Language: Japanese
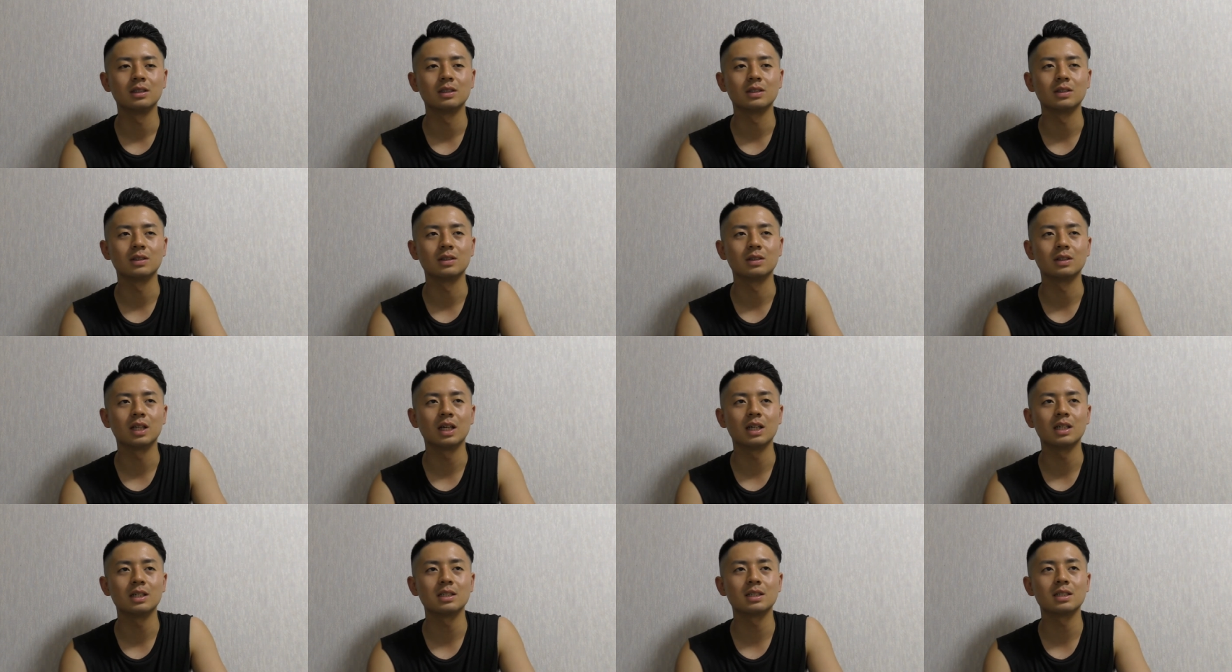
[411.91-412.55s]
その
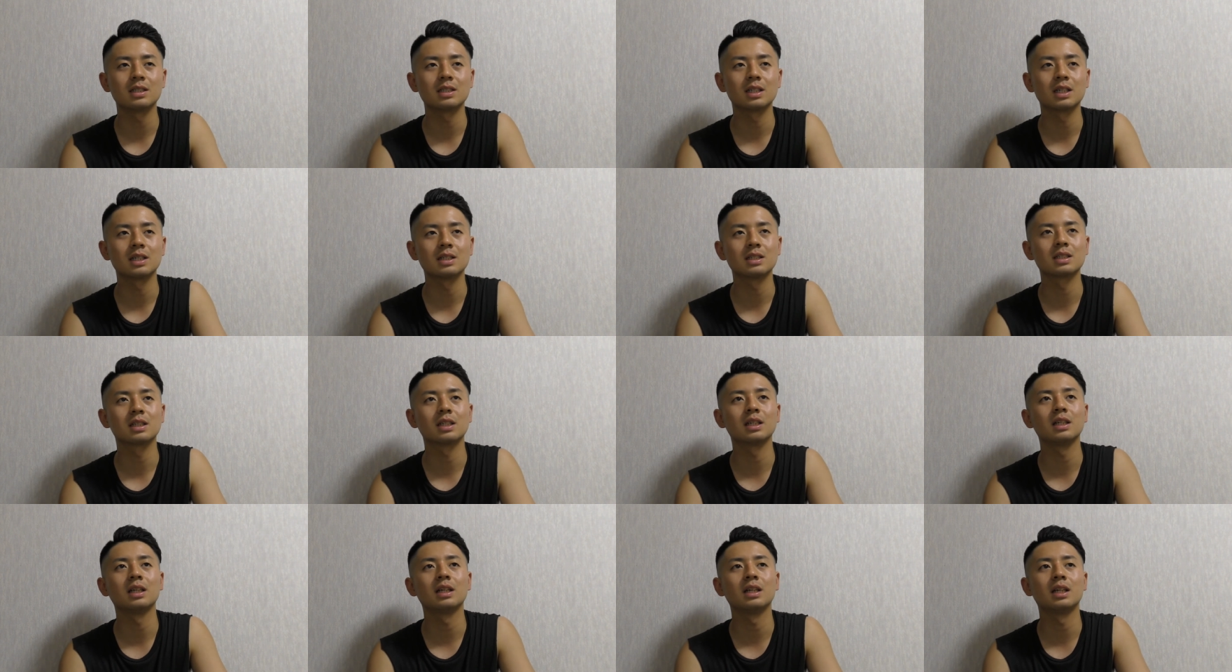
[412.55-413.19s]
ダンスが好
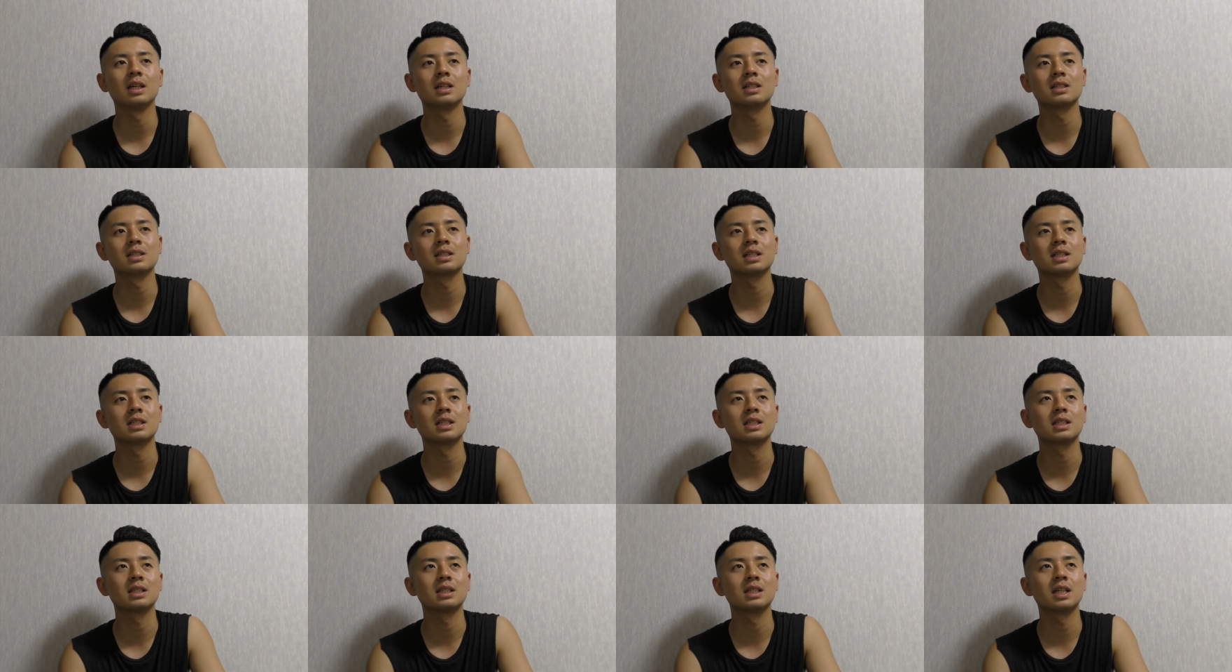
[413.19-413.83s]
きでダンスが
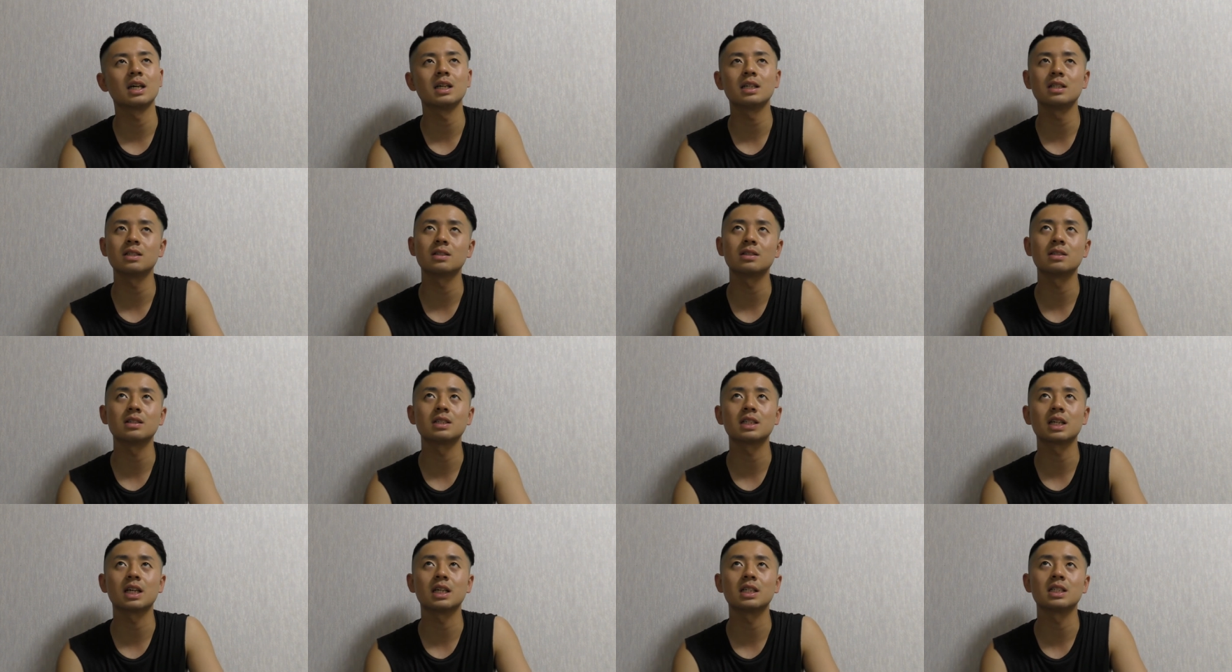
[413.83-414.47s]
しダンス
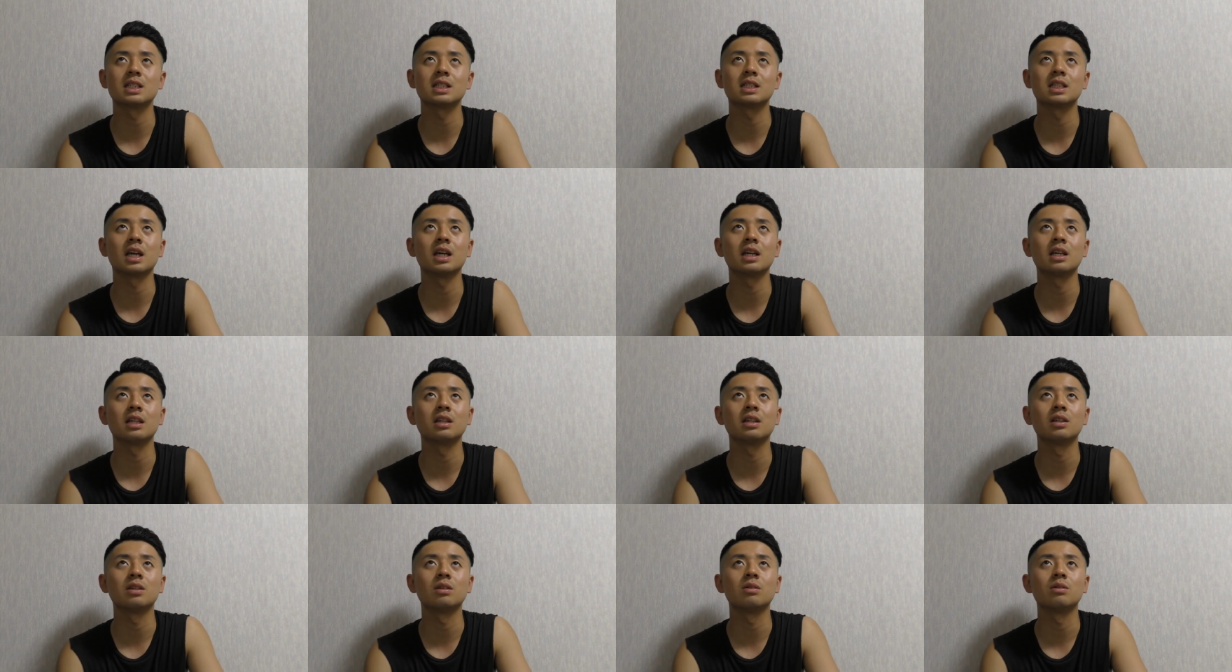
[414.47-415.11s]
しかしな
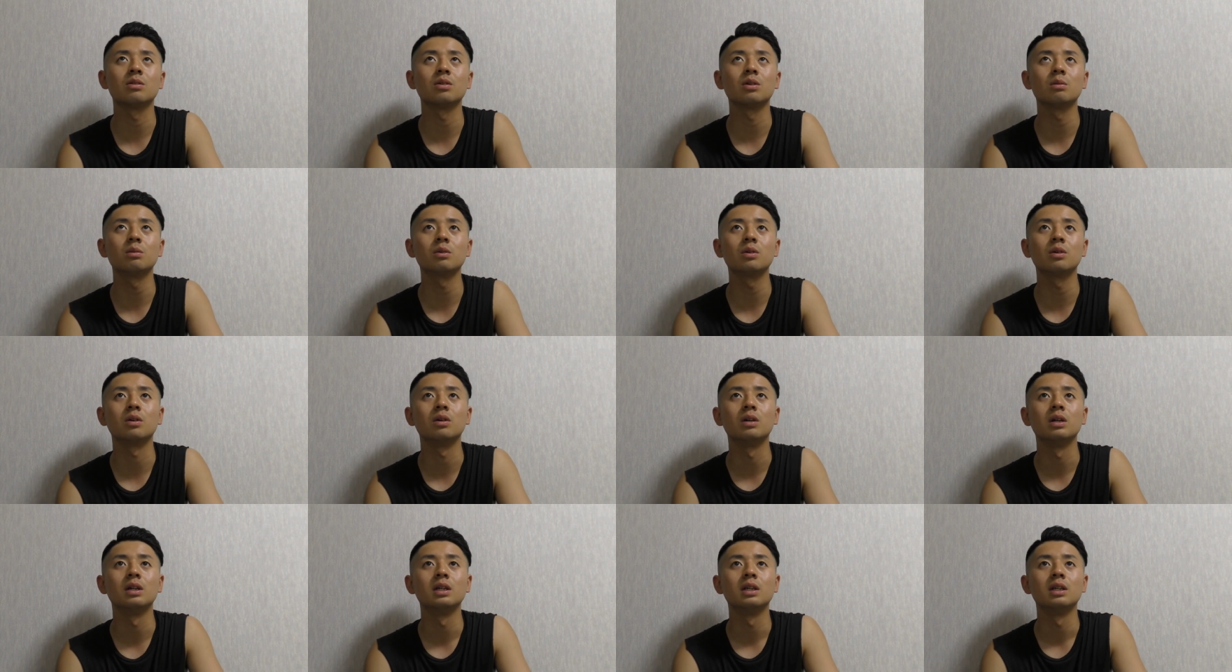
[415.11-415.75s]
いっていうの
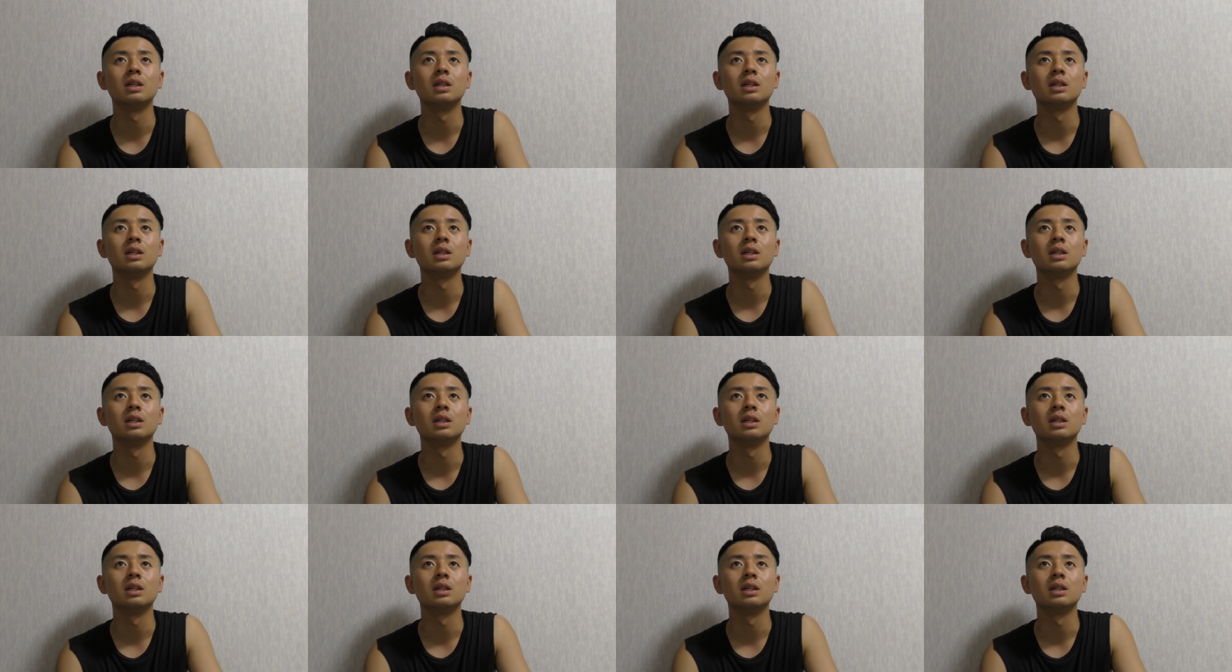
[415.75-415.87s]
も